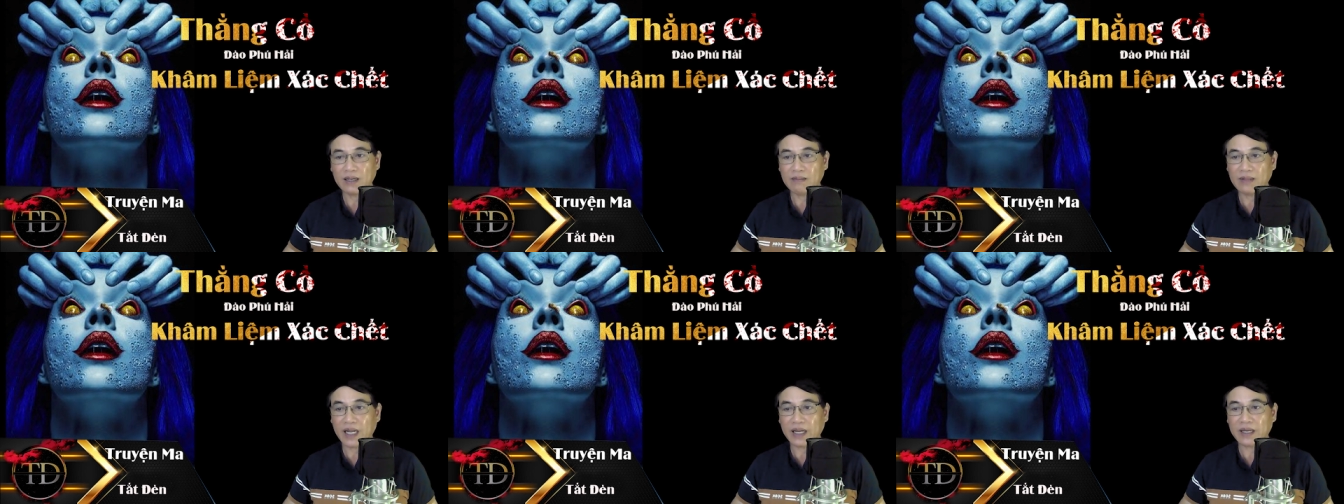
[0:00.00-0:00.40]

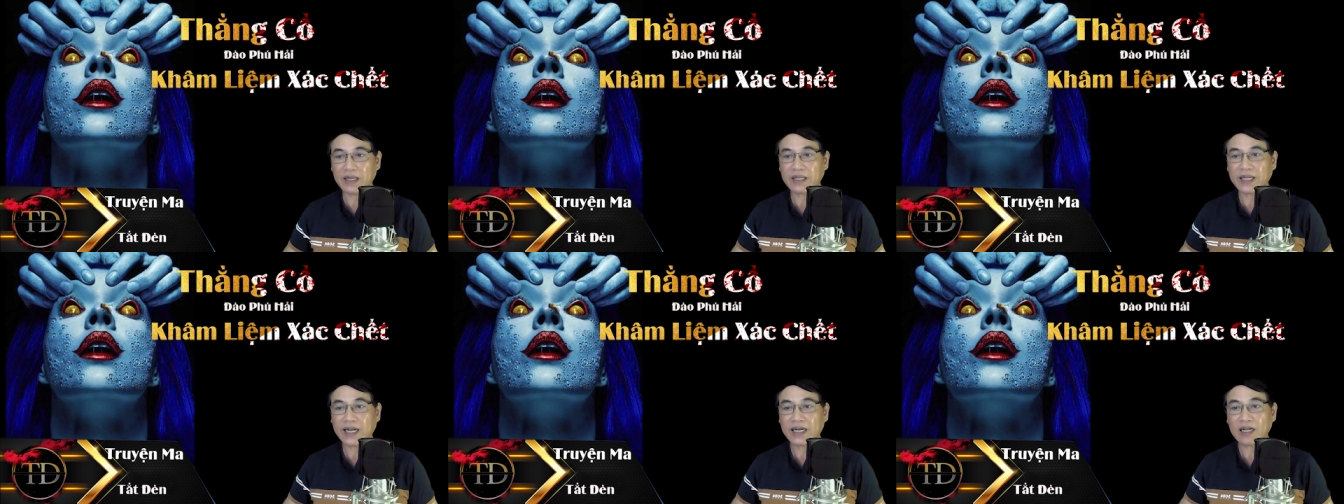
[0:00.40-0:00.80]
lại
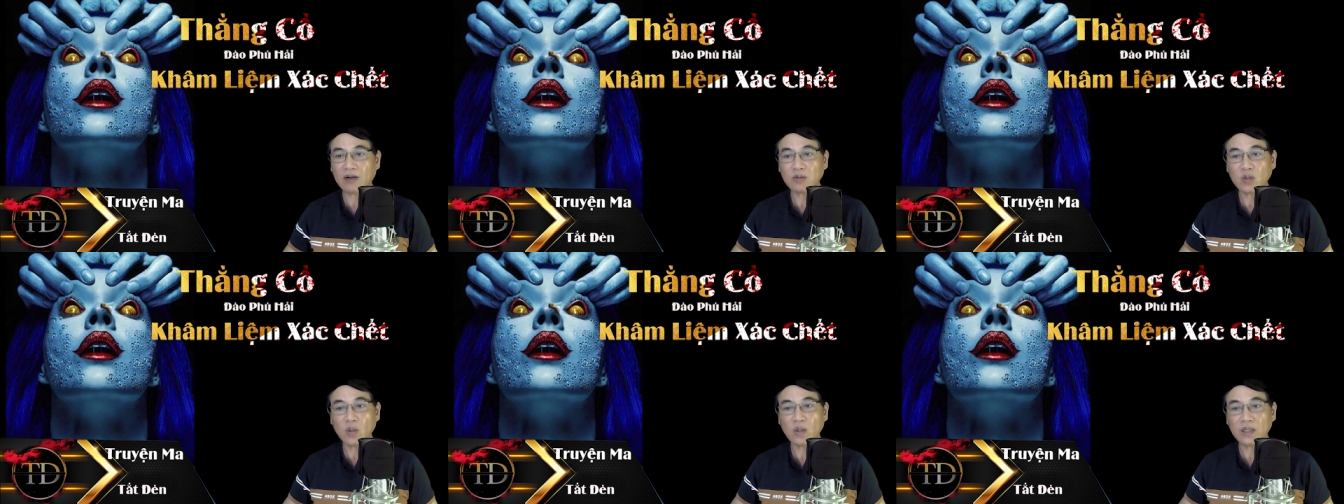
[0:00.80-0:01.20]
càng không
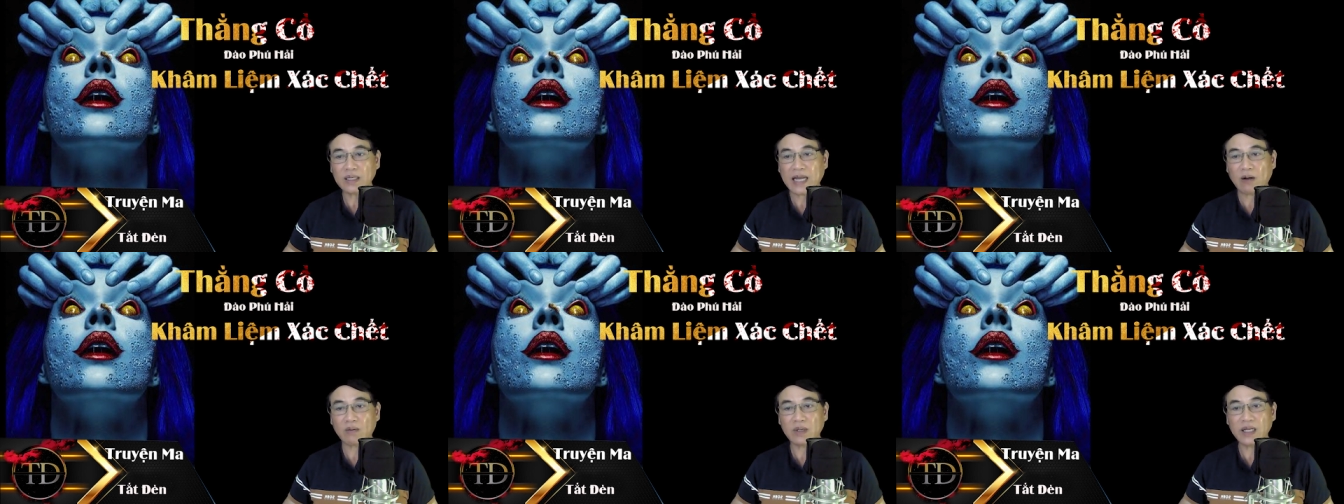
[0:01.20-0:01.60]
tung
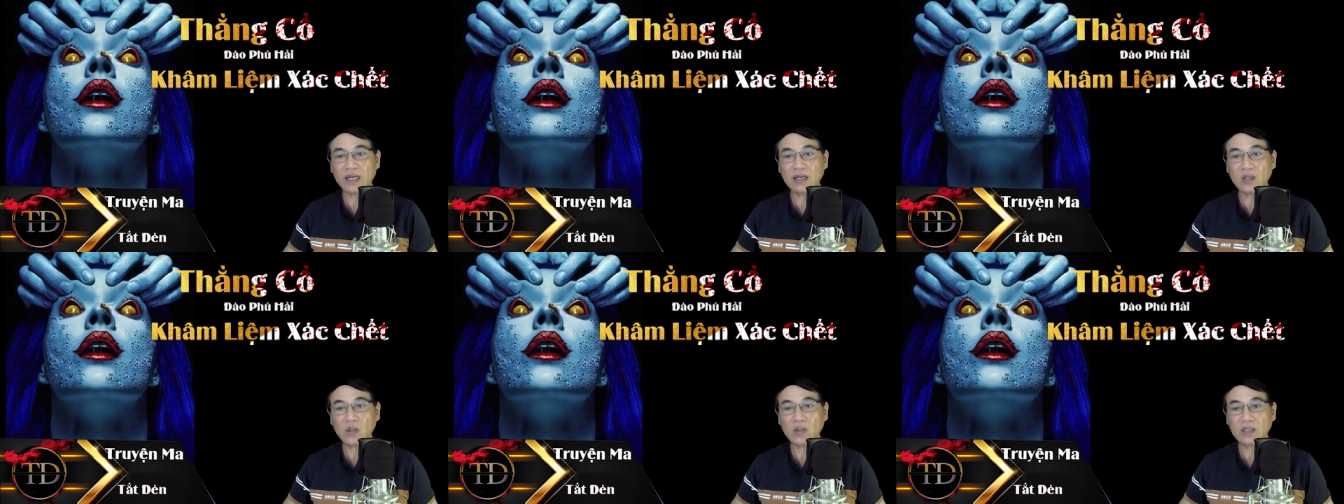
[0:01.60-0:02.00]
đạo
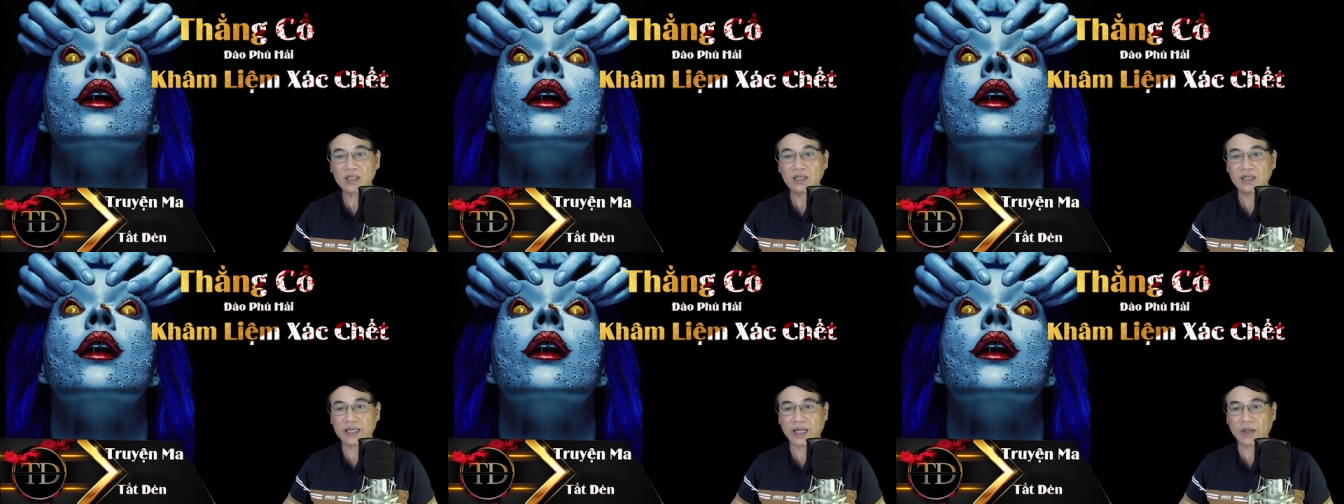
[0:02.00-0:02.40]
lý luân
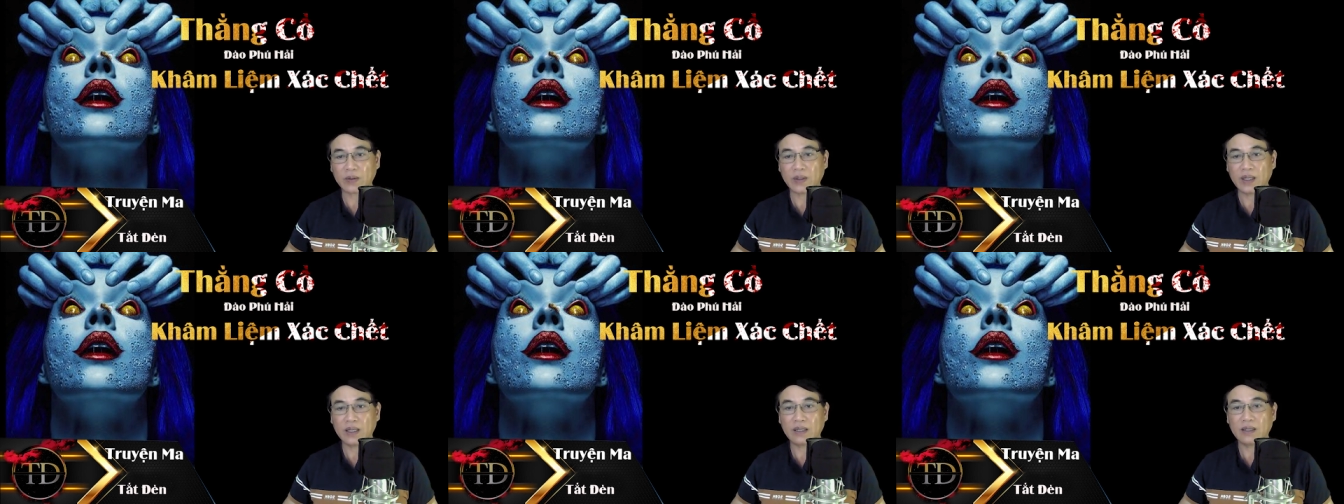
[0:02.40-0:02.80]
thường nào.
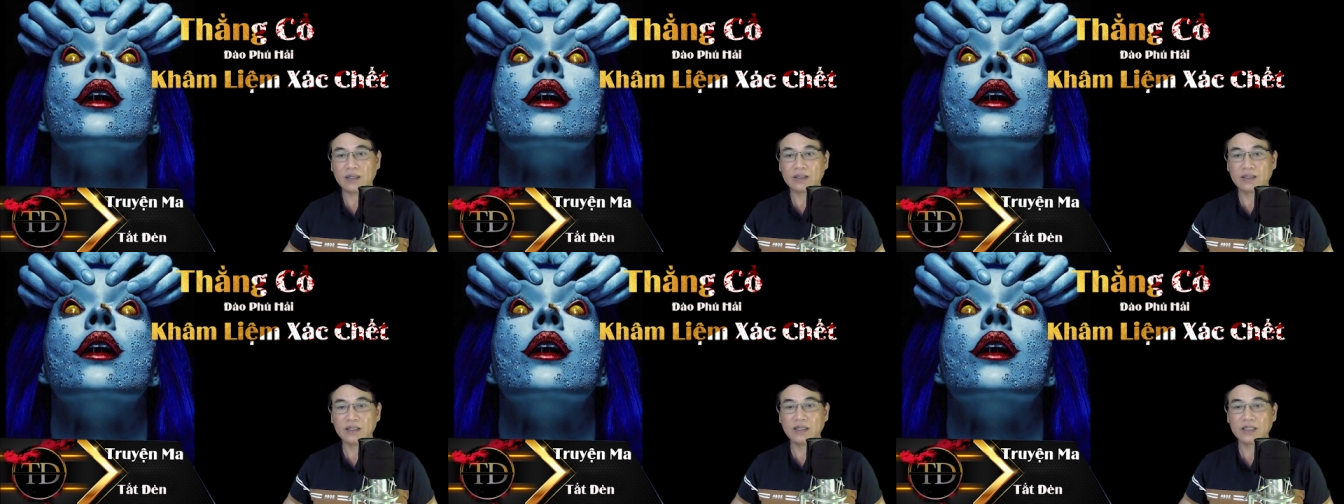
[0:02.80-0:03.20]

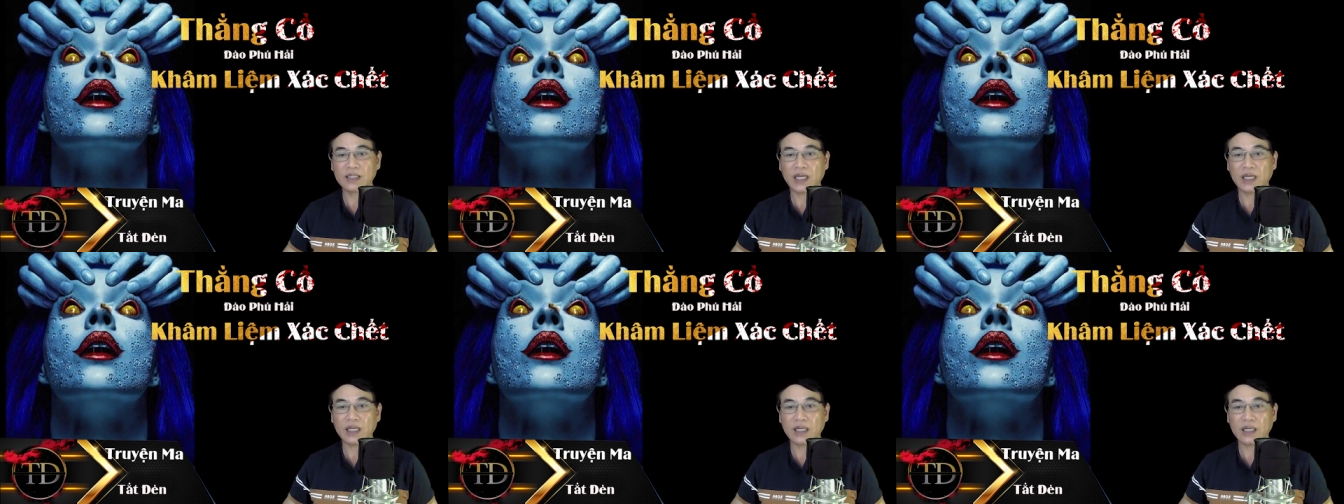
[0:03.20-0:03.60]
Thường
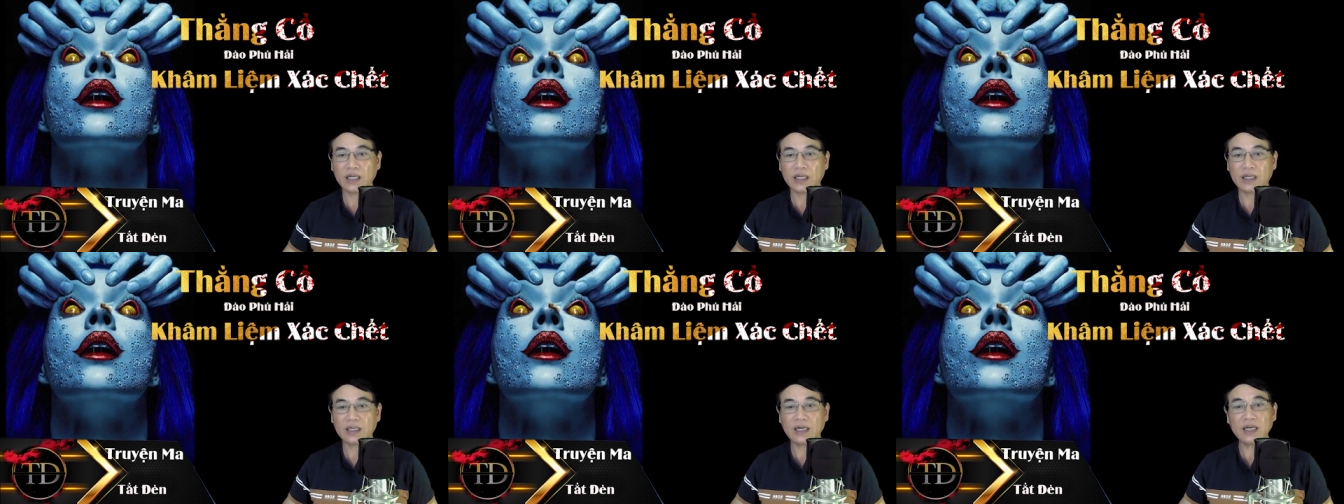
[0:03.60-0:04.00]
thì
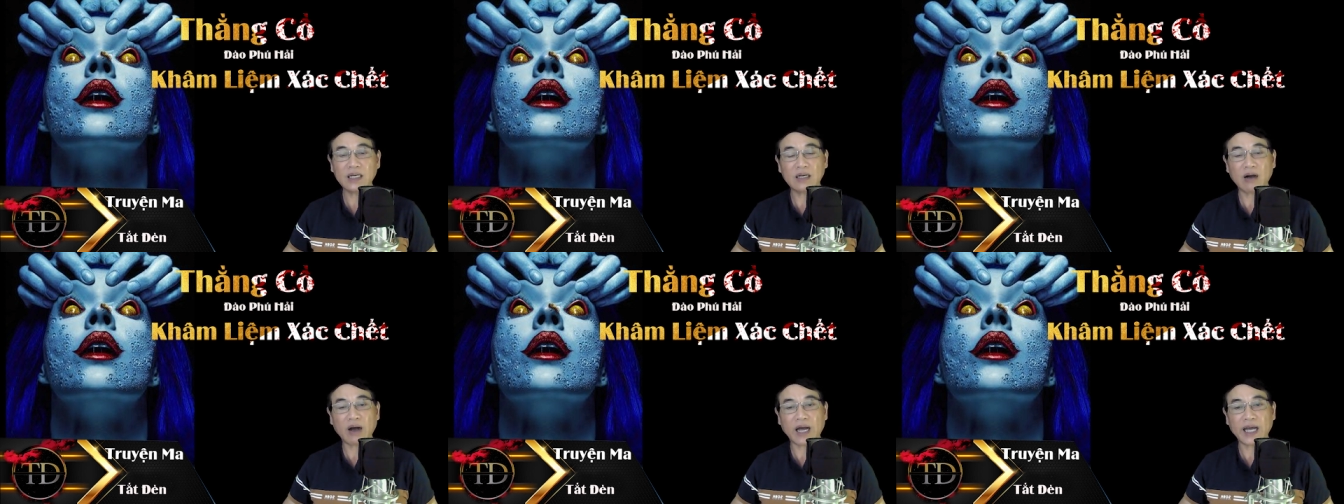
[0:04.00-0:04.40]
cứ
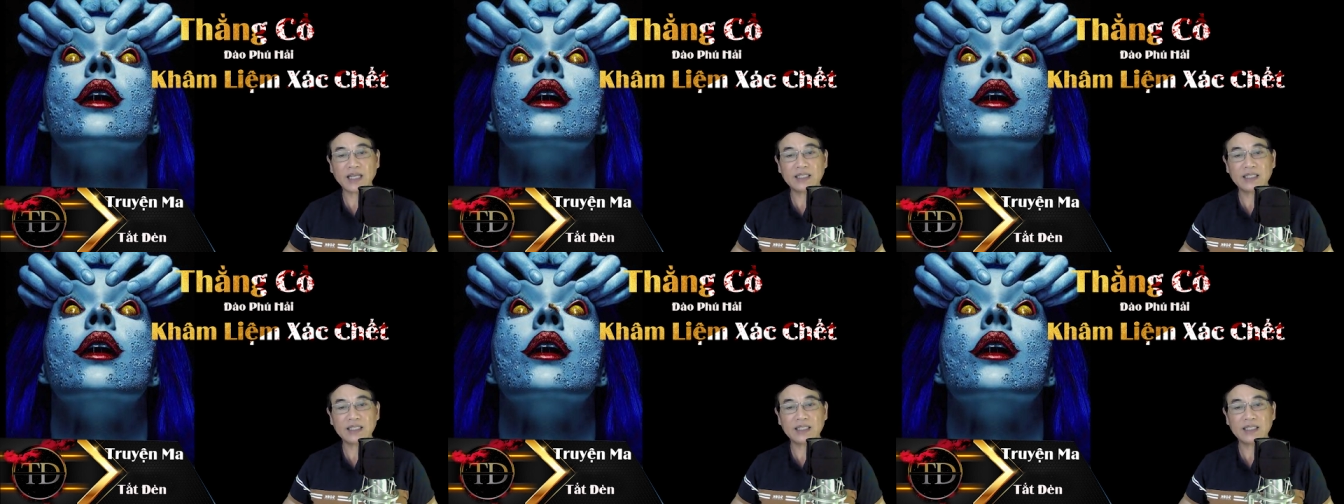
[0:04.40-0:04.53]
có ai